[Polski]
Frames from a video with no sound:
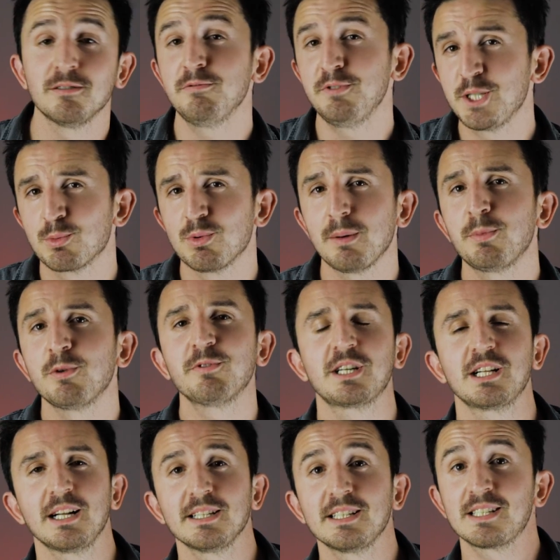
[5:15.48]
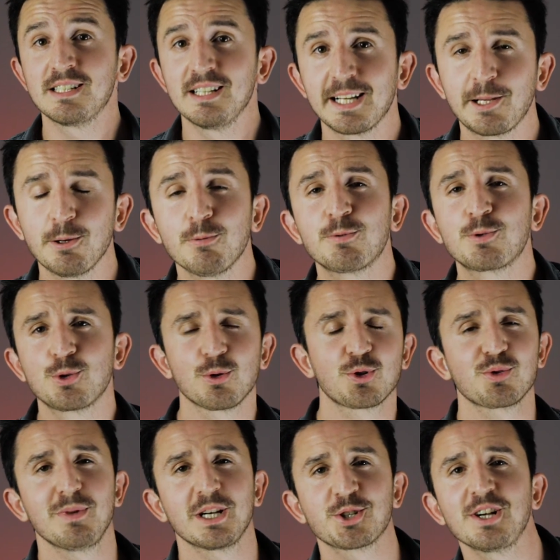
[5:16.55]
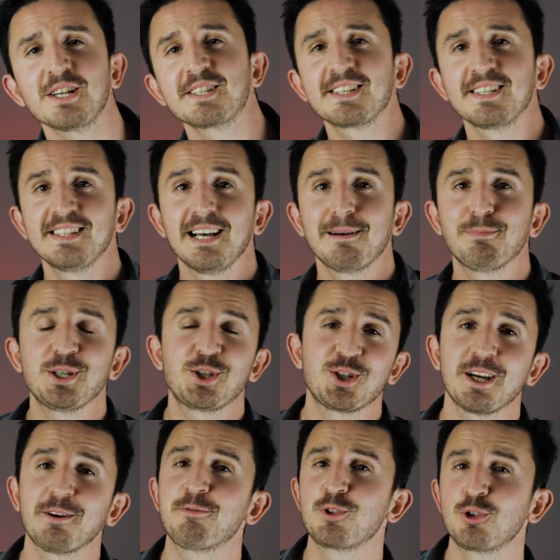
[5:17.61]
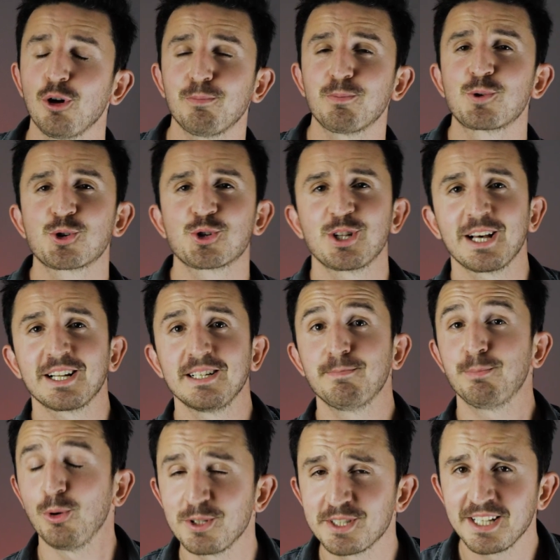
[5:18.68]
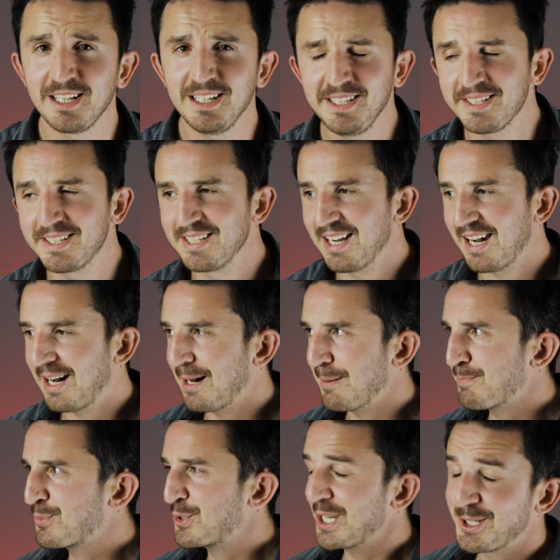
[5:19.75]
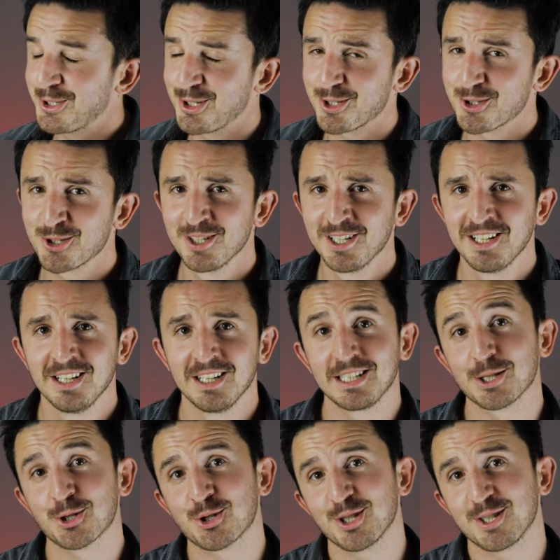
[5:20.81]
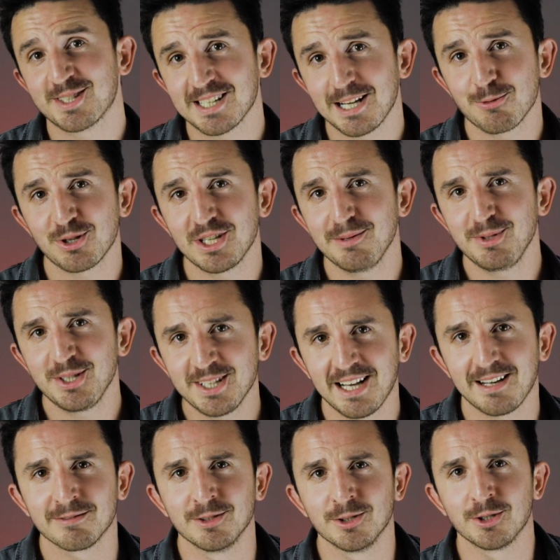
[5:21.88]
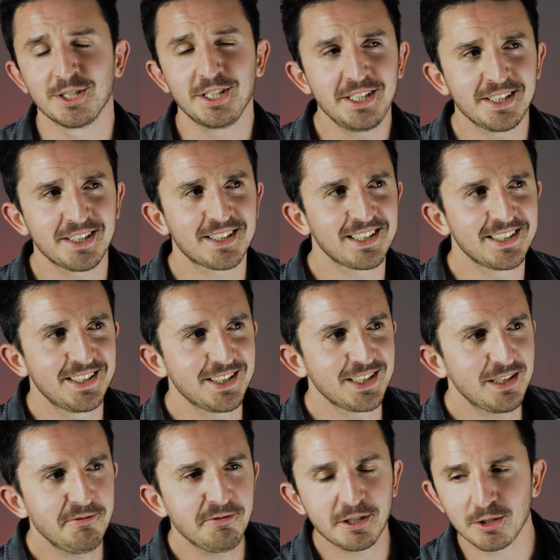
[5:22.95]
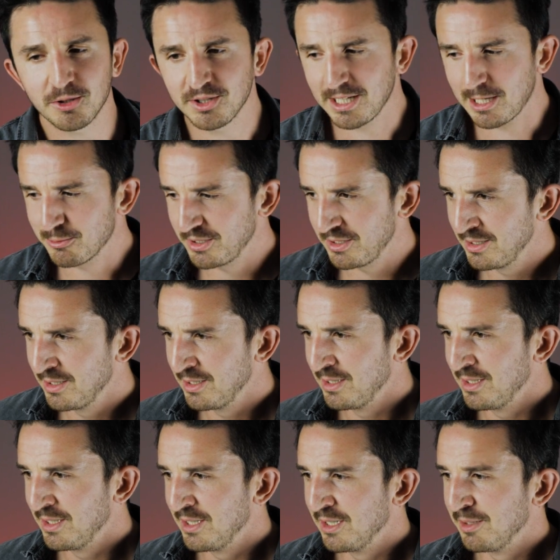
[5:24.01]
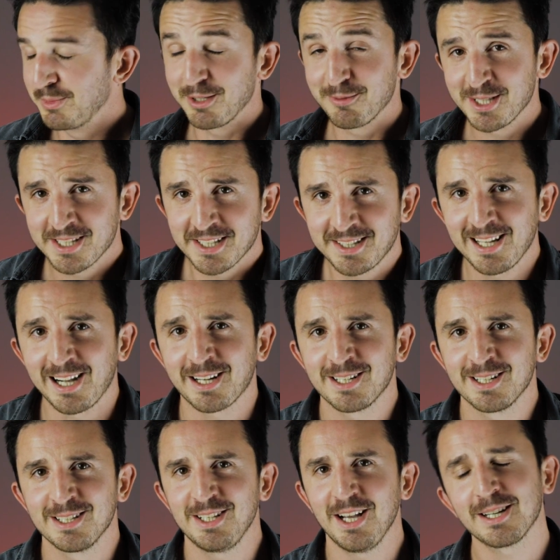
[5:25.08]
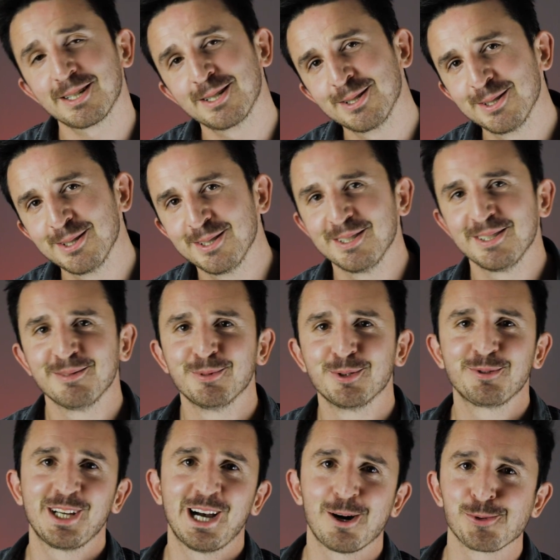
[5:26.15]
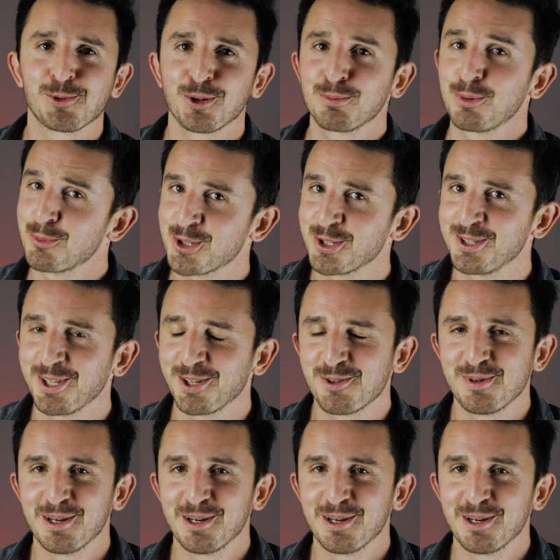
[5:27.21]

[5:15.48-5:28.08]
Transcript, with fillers: Wisła po wygranej z Legią wciąż ma szansę na bycie w top 4 polskiej ligi, a przecież jeszcze całkiem niedawno ich treningi wyglądały Mniej więcej tak, jak mówi autor poprzedniego